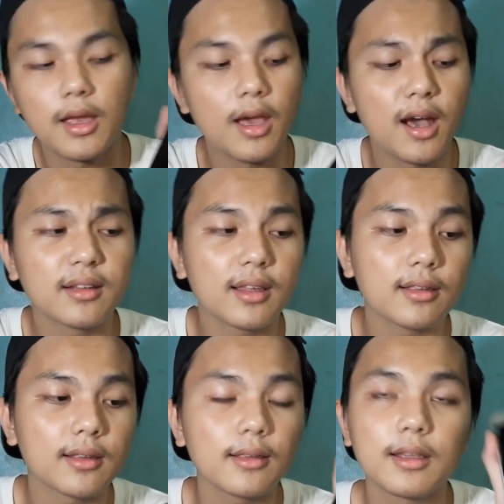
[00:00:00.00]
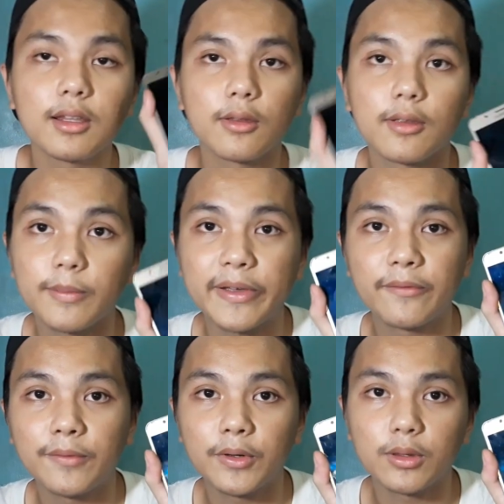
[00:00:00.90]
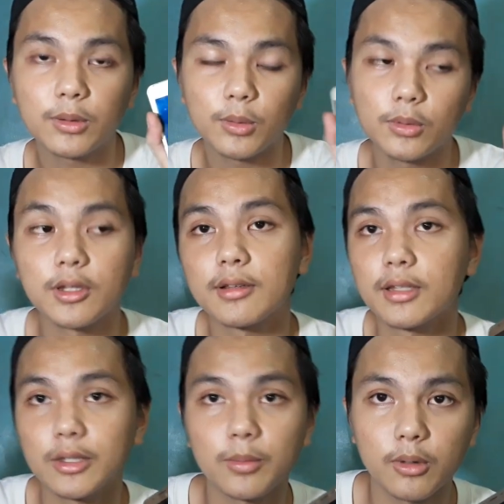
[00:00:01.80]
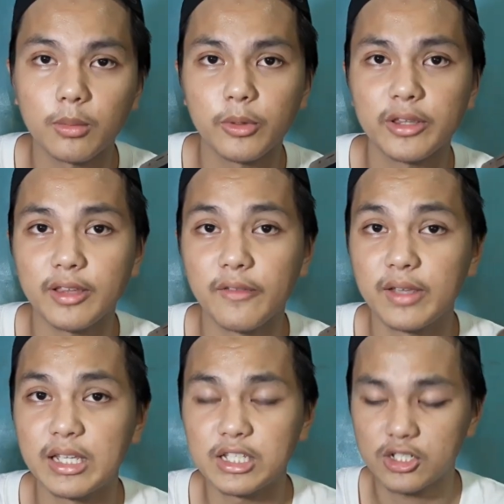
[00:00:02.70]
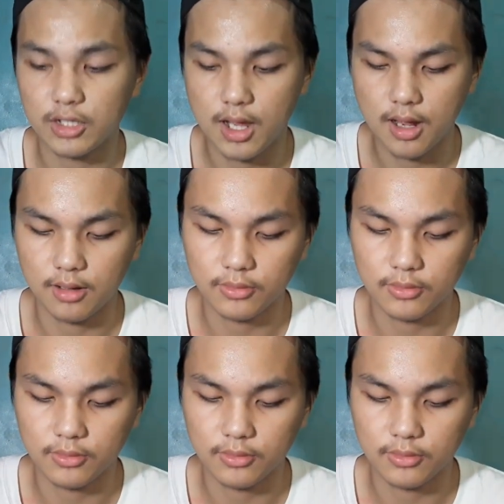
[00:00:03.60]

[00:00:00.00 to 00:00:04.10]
Ang size kasi nito is 5.2, tapos ito 4.7 inch lang.